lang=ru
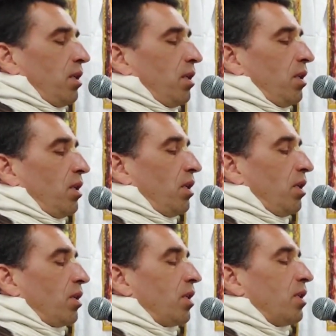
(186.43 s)

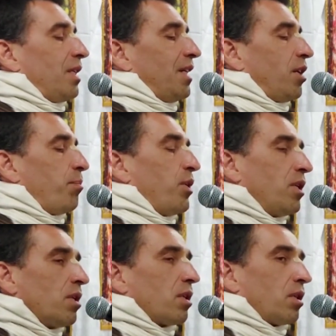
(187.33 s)
И
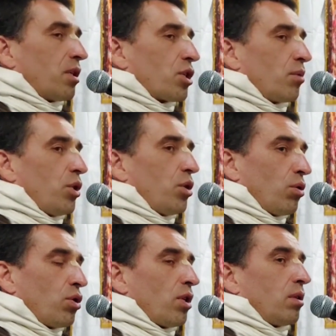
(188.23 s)
репетиции должны быть
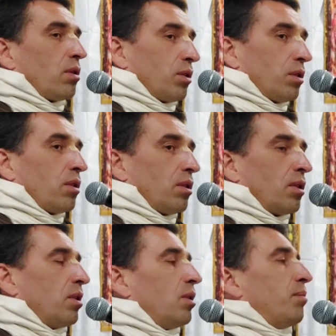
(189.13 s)
очень
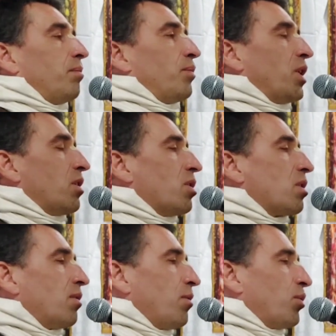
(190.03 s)
э,
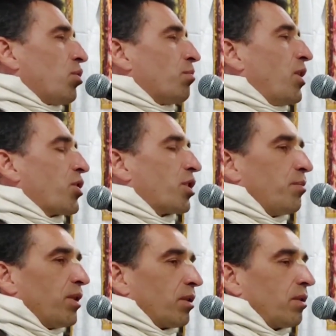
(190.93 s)
многочасовыми, то есть
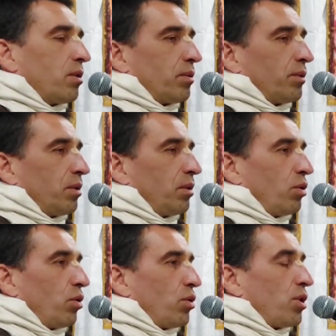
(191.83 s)
большими. То
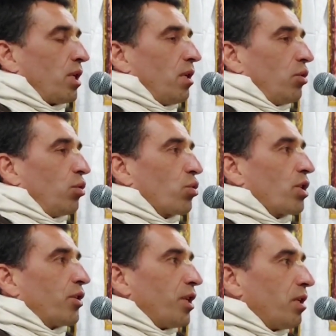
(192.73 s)
есть нужно
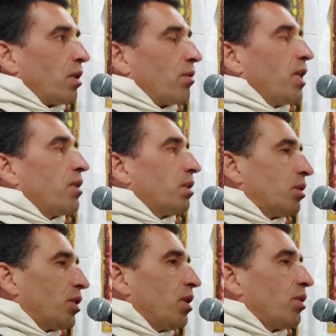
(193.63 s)
тренировать этот
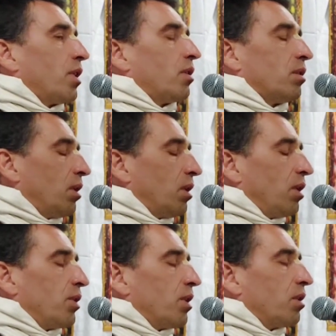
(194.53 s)
киртан, э,
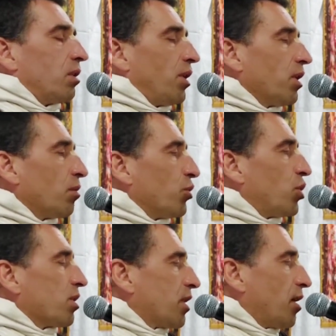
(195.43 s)
этот э, ритм
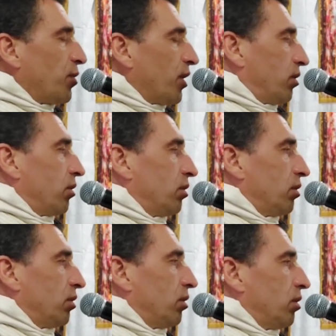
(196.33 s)
часами.
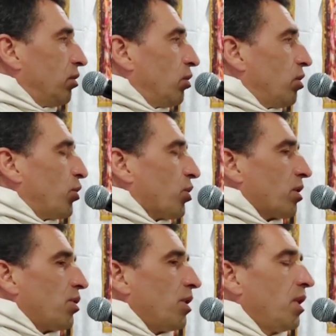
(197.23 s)
То есть просто
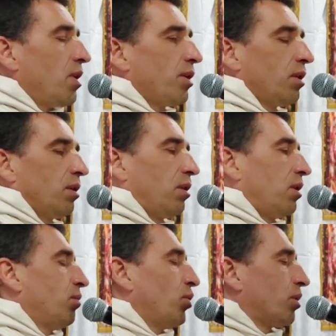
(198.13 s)
сидеть и
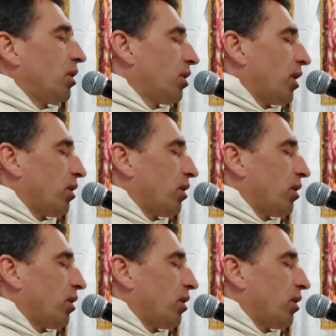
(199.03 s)
вот играть.